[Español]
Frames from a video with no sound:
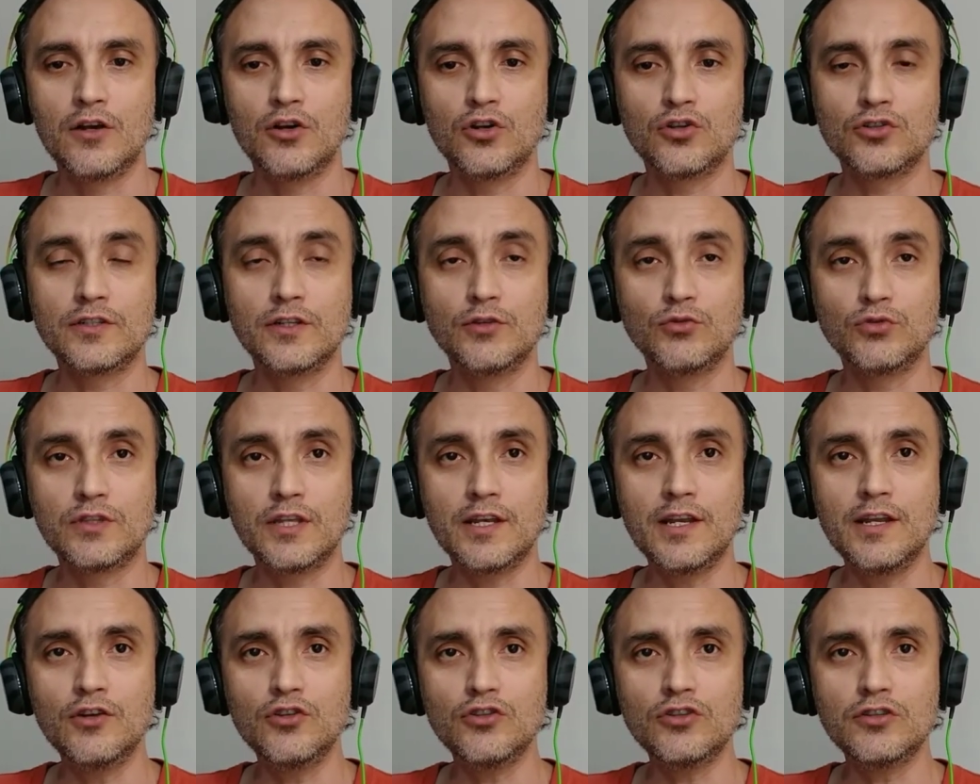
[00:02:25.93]
Los
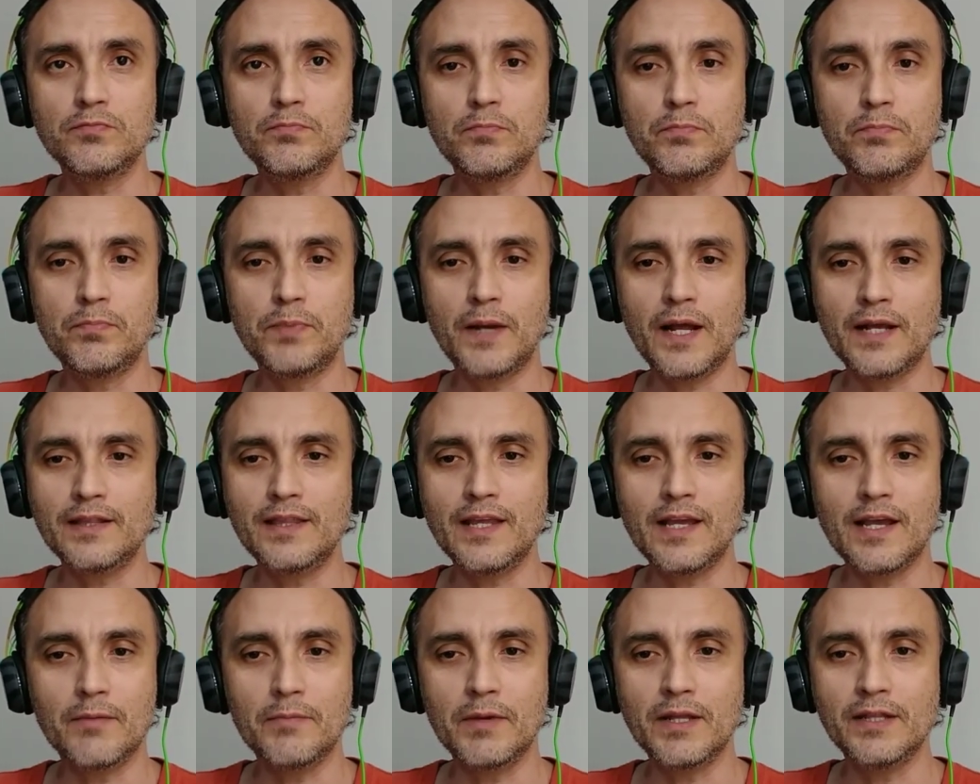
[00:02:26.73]
neutrinos
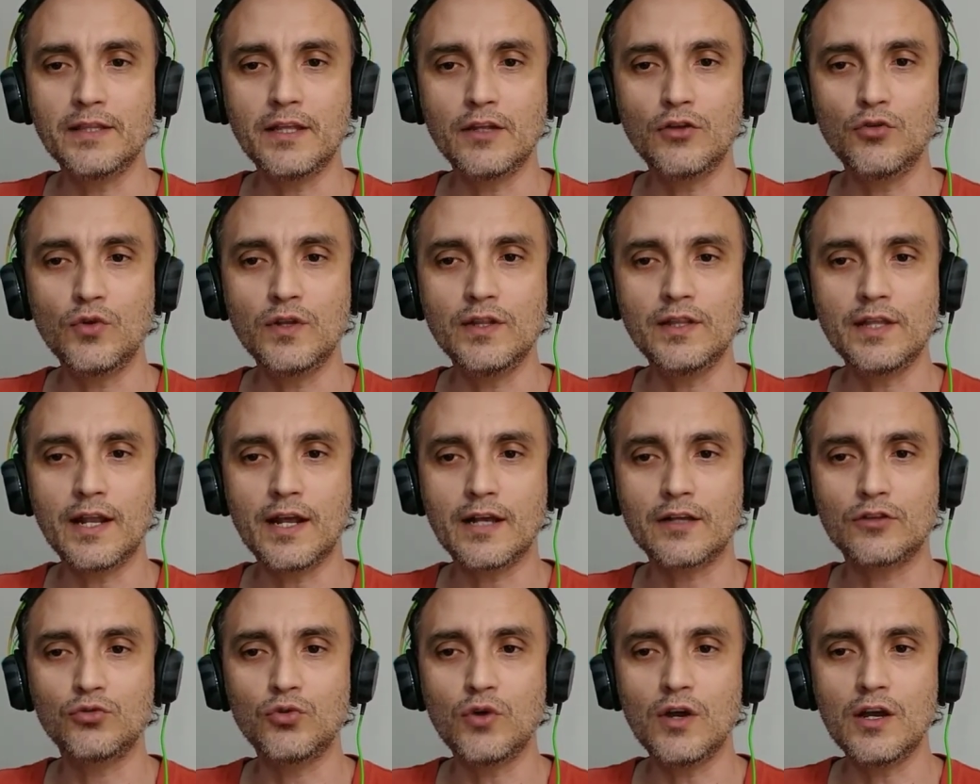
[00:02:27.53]
prácticamente no
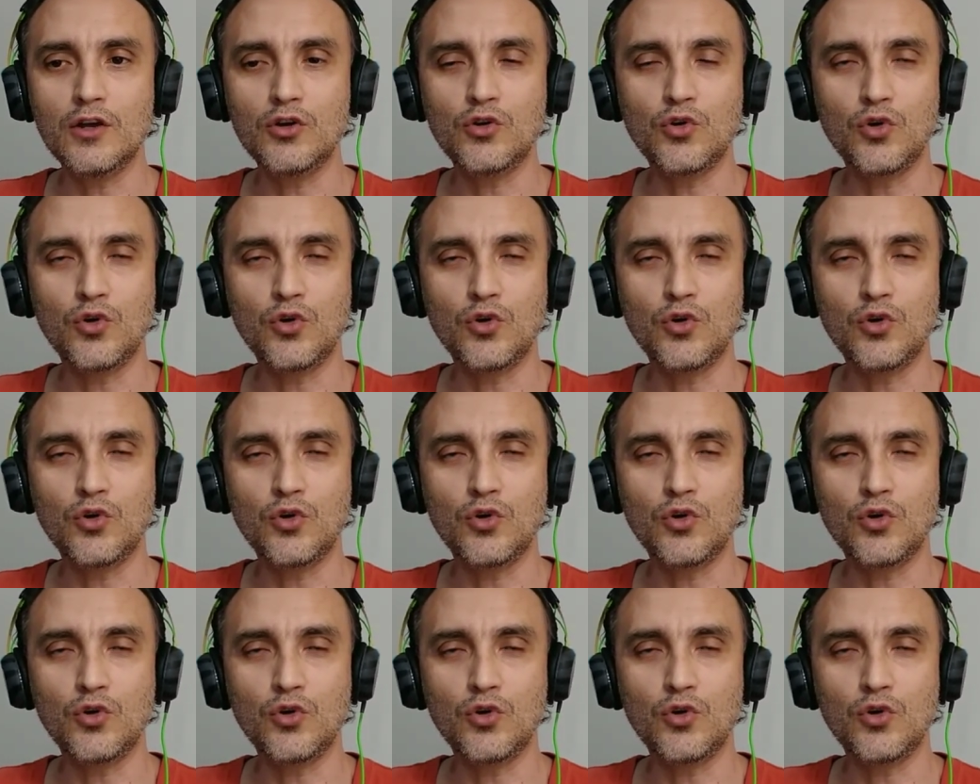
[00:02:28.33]
interactúan